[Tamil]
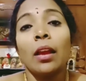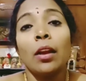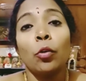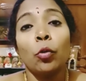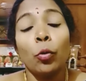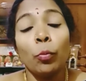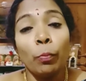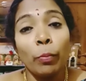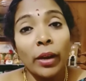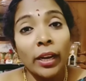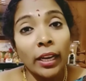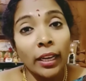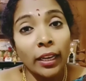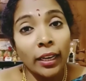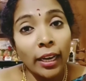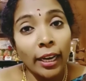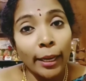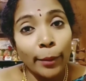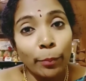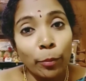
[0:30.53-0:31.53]

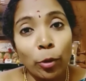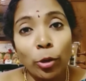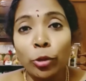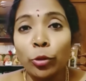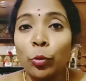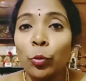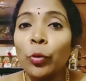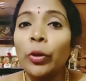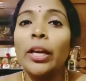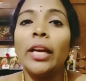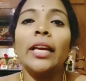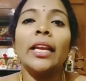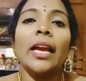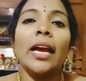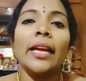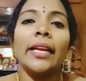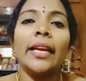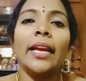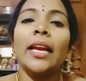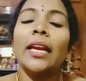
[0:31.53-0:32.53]
கும்பகர்ணனைப் போல்
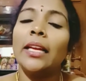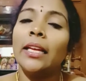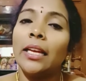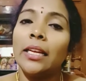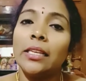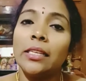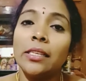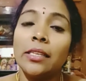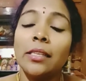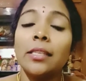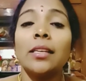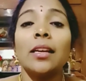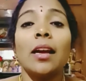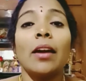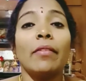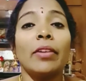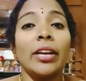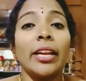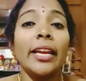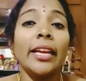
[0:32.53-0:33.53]
தூங்குகிறாயே என்று
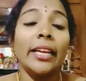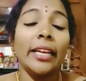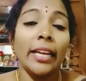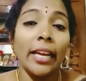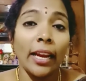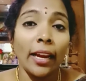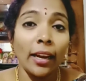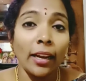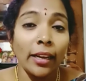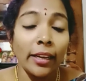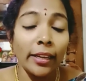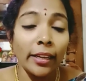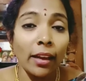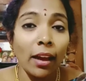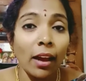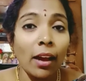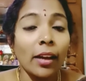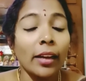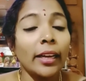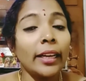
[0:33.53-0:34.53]
அவளை
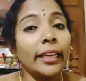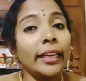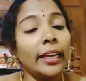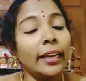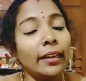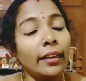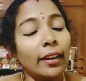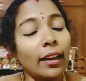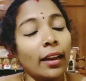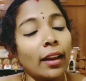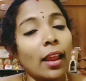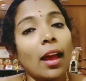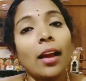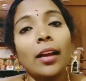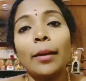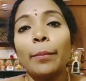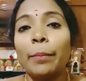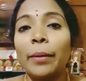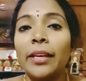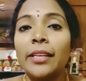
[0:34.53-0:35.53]
கேலியாக கிண்டலாக
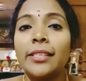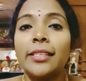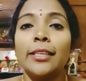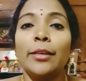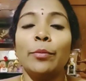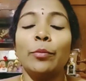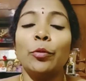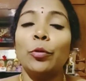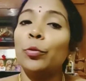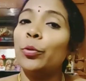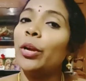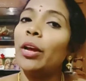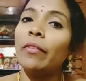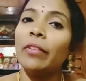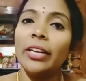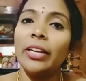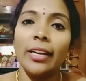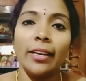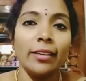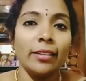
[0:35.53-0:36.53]
பேசியும் கூட
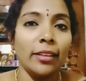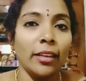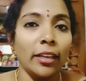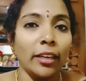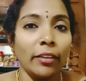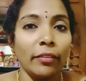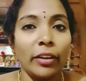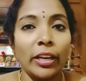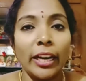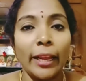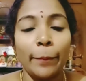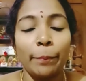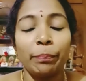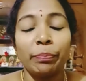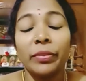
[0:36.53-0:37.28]
அவள் எழுந்திருக்கவில்லை